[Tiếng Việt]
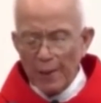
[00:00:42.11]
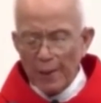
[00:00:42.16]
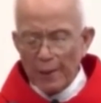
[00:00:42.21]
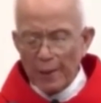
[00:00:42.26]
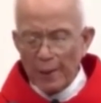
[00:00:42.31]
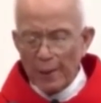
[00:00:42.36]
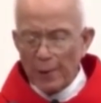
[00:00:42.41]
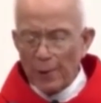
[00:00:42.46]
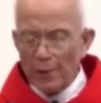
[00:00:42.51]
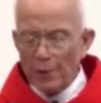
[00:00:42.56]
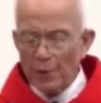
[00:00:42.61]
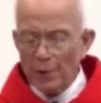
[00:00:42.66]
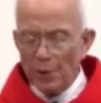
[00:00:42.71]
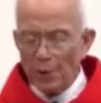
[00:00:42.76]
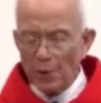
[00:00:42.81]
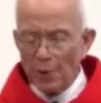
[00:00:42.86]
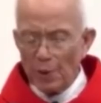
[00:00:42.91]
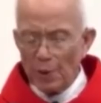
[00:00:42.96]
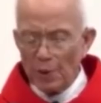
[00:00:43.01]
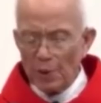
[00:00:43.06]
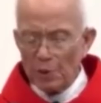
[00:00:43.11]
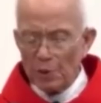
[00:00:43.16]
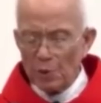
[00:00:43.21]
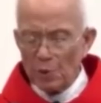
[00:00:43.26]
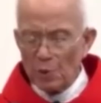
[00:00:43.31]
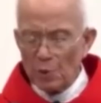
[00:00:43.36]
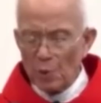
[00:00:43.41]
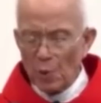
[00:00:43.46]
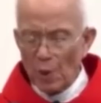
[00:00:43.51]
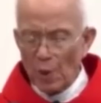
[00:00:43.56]
thì có nhiều người
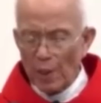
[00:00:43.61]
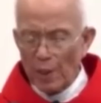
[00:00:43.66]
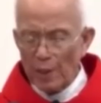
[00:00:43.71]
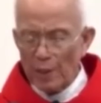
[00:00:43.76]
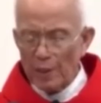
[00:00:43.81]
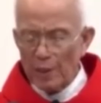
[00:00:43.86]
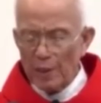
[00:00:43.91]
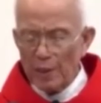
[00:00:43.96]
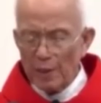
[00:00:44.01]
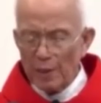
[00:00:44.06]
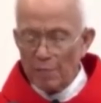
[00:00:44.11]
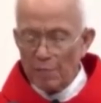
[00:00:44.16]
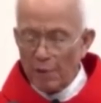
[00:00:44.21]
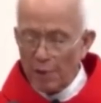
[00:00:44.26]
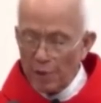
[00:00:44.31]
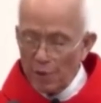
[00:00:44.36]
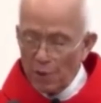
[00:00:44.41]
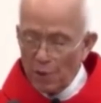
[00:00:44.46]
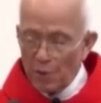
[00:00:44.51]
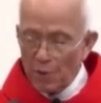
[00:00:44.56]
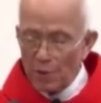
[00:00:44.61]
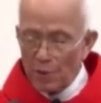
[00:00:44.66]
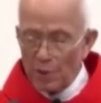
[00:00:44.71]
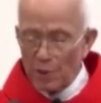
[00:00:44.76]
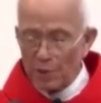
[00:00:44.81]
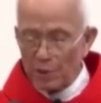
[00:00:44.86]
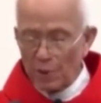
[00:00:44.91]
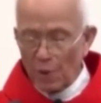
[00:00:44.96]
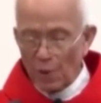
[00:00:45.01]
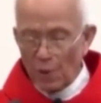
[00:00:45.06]
thu thuế và nhiều
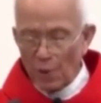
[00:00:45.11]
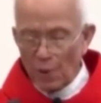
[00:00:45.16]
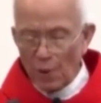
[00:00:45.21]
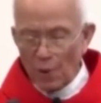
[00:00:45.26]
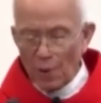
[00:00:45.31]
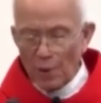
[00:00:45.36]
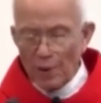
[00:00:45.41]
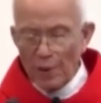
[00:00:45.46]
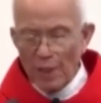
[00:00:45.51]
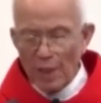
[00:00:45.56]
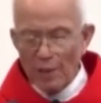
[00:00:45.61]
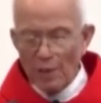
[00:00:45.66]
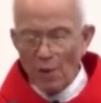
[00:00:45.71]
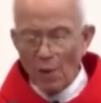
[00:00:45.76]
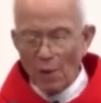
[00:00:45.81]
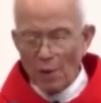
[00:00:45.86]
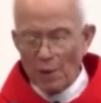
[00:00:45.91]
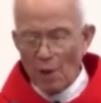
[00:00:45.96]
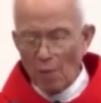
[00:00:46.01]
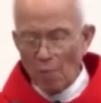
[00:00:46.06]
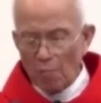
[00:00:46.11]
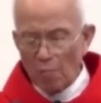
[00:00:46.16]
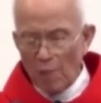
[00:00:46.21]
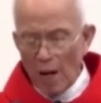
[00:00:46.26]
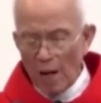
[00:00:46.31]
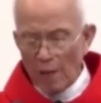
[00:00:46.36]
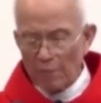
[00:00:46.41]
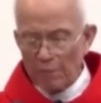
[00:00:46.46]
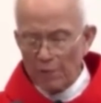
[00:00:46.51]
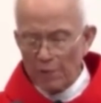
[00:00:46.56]
người tội lỗi đến ngồi đồng
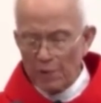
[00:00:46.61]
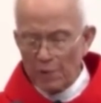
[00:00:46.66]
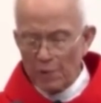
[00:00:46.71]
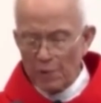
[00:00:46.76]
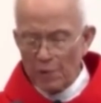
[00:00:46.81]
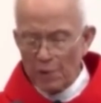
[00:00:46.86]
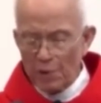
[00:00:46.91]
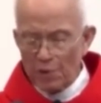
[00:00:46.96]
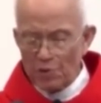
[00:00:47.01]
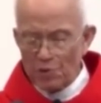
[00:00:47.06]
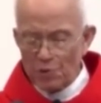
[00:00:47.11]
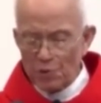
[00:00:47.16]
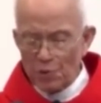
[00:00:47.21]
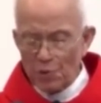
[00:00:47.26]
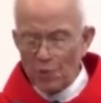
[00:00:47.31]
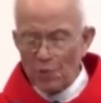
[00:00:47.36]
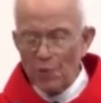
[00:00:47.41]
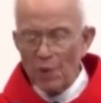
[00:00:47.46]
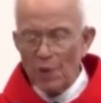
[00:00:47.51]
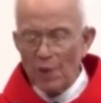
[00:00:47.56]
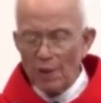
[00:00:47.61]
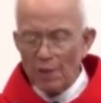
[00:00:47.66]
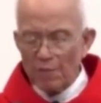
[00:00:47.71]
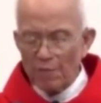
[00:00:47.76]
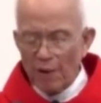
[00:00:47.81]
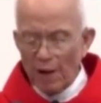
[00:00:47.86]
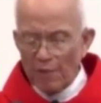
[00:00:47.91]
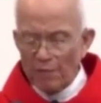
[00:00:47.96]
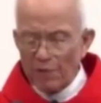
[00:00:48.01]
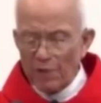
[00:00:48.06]
bàn với Chúa Giêsu
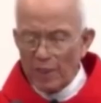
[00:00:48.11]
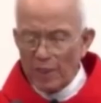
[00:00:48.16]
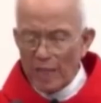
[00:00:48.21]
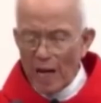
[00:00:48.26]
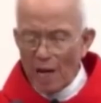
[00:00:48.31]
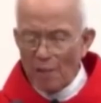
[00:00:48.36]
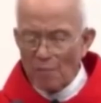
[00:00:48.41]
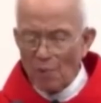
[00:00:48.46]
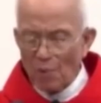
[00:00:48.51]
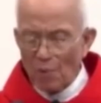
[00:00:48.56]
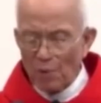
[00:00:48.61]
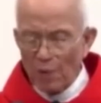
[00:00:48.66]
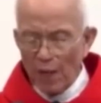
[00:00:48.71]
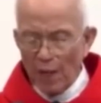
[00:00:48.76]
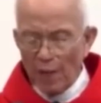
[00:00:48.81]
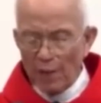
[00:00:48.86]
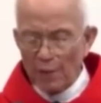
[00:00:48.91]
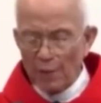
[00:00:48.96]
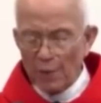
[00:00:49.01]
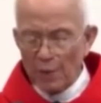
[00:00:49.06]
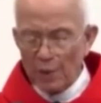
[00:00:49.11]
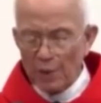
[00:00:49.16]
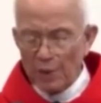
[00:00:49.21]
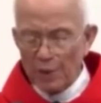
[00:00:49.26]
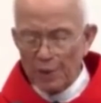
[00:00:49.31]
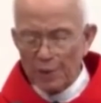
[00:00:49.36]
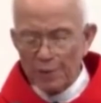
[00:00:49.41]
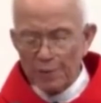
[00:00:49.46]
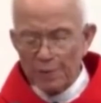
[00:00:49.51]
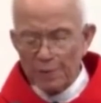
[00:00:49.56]
và với các môn đệ của người.